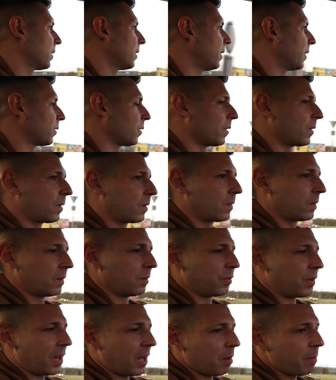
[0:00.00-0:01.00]
Also
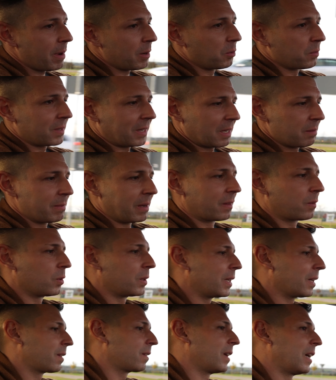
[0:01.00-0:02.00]
die Verarbeitung, sage ich mal, zu
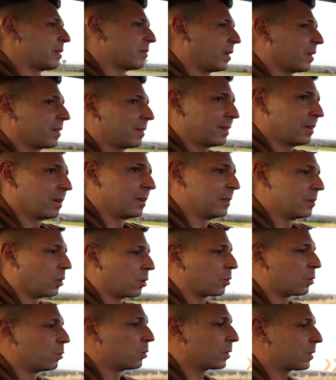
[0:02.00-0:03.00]
der Zeit war sicherlich
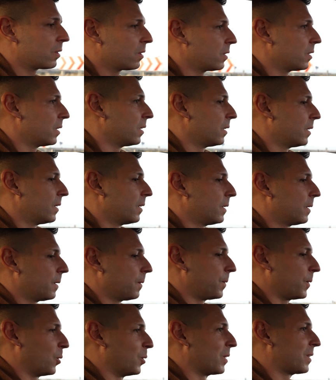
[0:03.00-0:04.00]
noch gut.
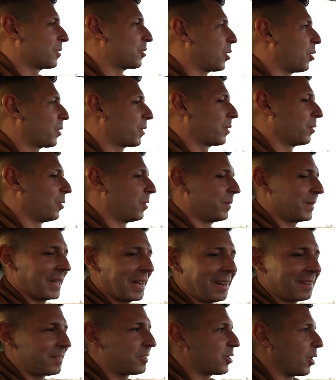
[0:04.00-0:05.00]
Und es ist auch so,
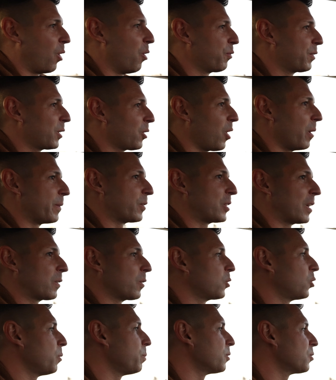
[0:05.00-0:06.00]
ja, es ist aufgeräumt. Es ist halt
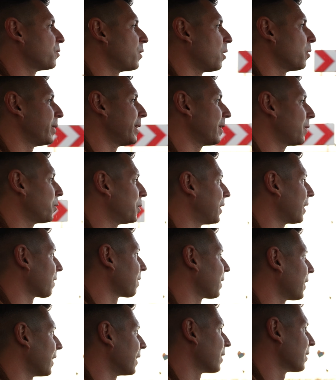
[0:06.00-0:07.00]
so typisch VW zu der
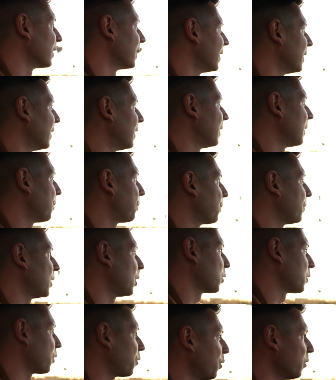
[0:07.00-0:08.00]
Zeit. Wie auch der